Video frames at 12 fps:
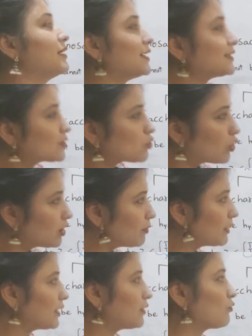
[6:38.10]
लेस
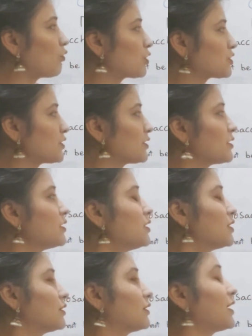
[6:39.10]
सॉलेबल इन वाटर
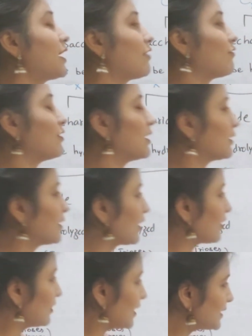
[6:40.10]
दे हैव दे
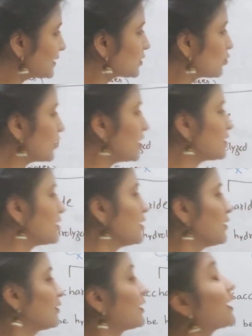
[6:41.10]
आर लेस स्वीट
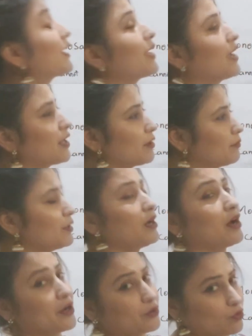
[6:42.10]
दे कैन बी
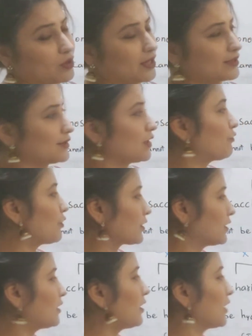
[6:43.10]
हाइड्रोलाइज ये
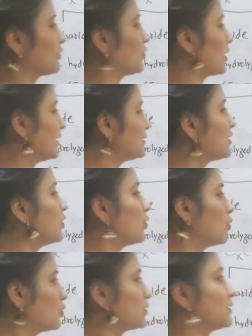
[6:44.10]
फर्दर हाइड्रोलाइज
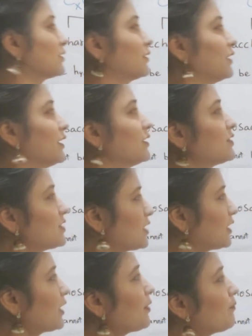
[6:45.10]
हो सकते हैं
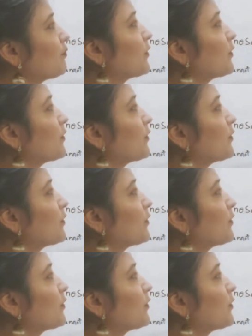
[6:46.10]
ठीक है